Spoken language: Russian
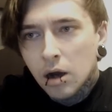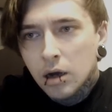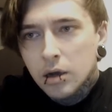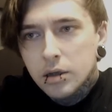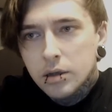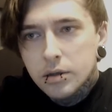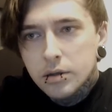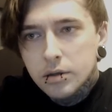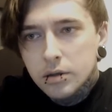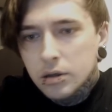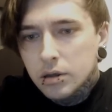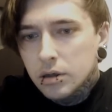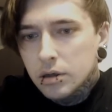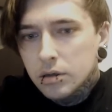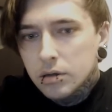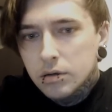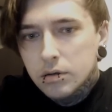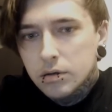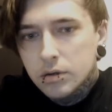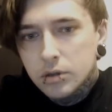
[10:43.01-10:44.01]

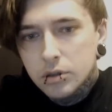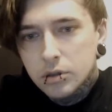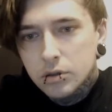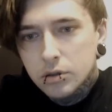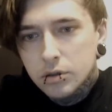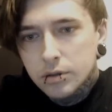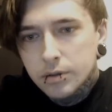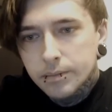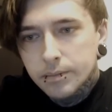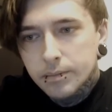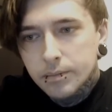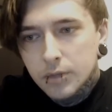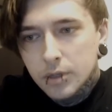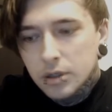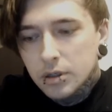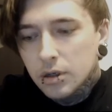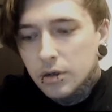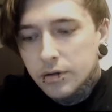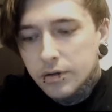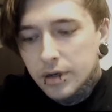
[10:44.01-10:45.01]
Нет, ты что? Мне
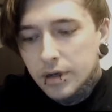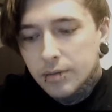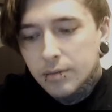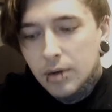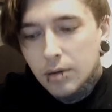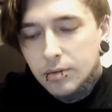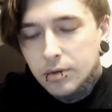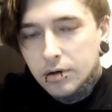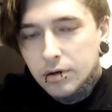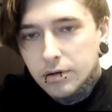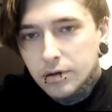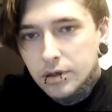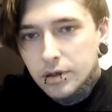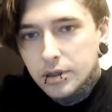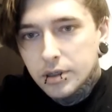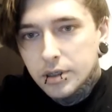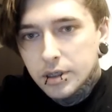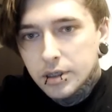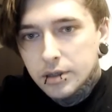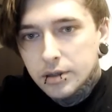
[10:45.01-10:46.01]
нельзя, мама не
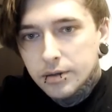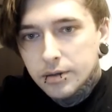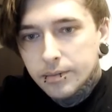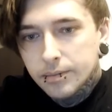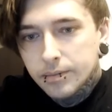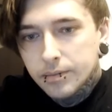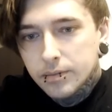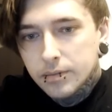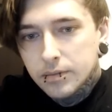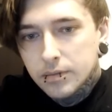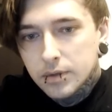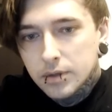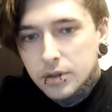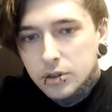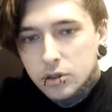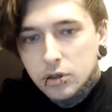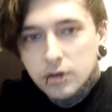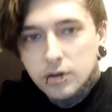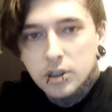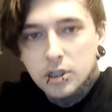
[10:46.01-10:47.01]
разрешает. Что
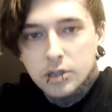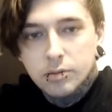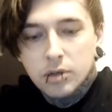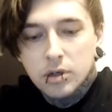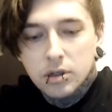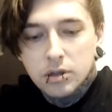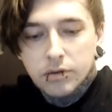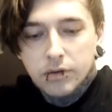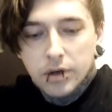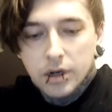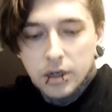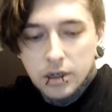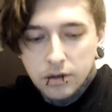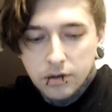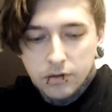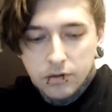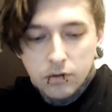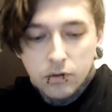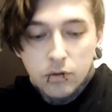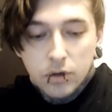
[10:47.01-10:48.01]
значит благотворительность?
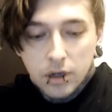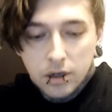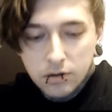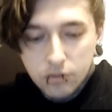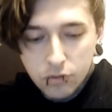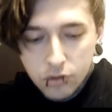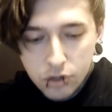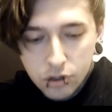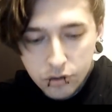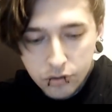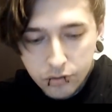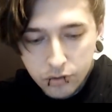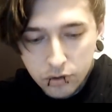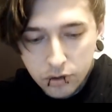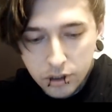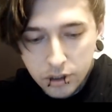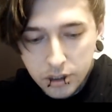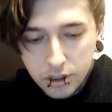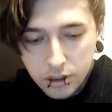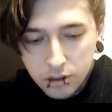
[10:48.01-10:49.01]
Ну, я озвучиваю
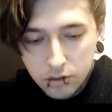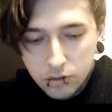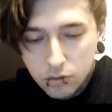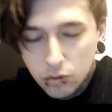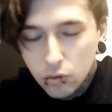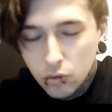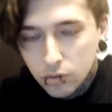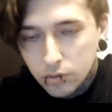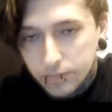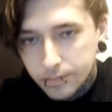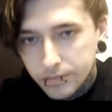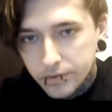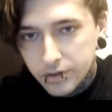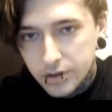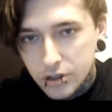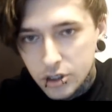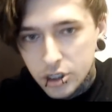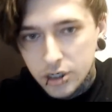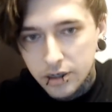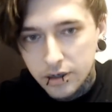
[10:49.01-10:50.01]
книгу
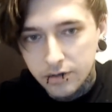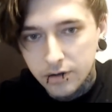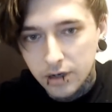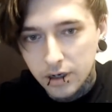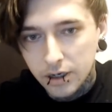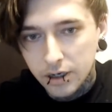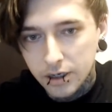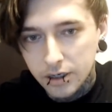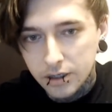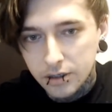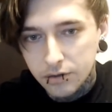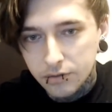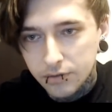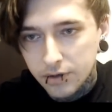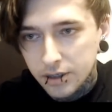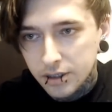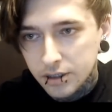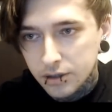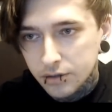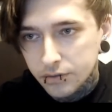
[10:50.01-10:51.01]
сейчас для
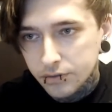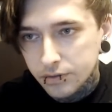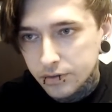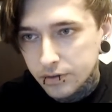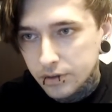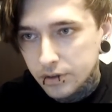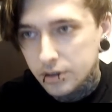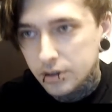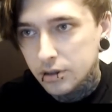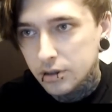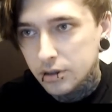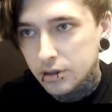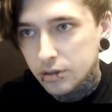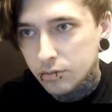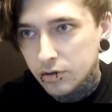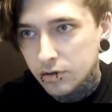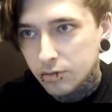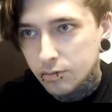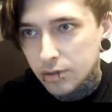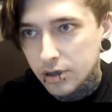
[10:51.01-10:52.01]
инвалидов и делаю это
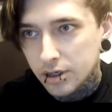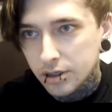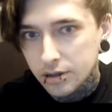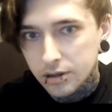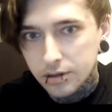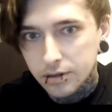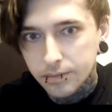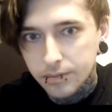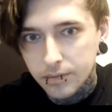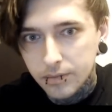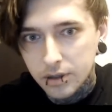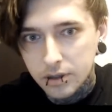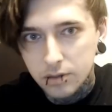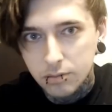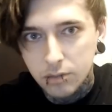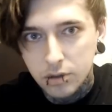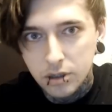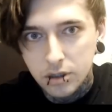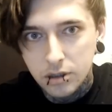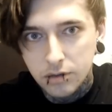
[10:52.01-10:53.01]
бесплатно. Это
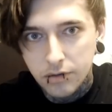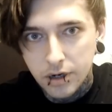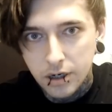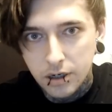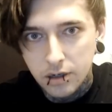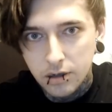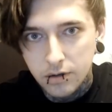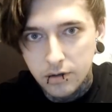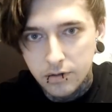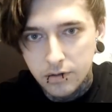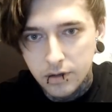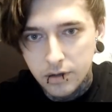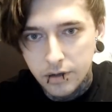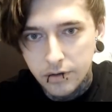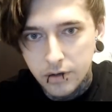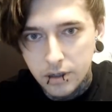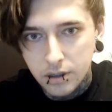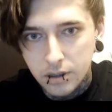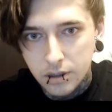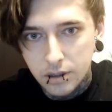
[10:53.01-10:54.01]
благотворительность,
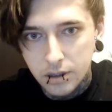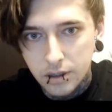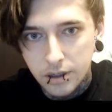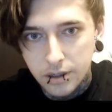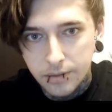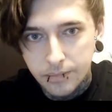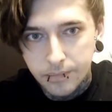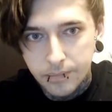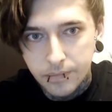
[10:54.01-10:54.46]
наверное, да. Ну,